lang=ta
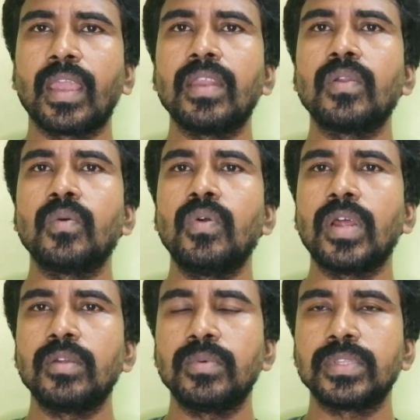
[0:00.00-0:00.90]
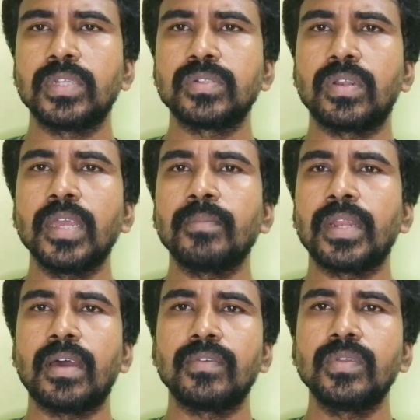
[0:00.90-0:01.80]
என்னோடய ஓன் அனுபவத்தில் சொல்கிறேன் இப்போ
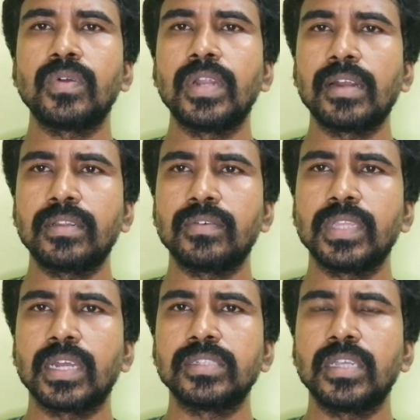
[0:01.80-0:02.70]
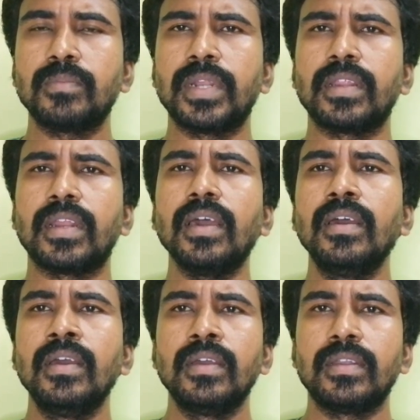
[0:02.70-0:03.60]
நான் வந்து ஒரு டாக்டர் வந்து கன்சல்ட் பண்ணுறேன்னா
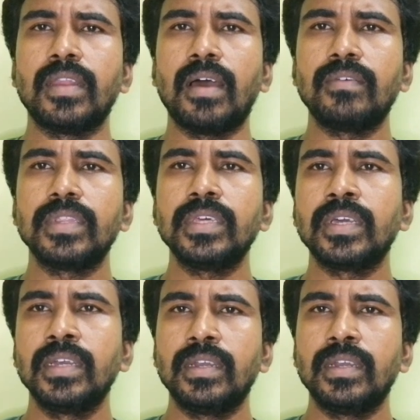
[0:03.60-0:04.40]
நான் வந்து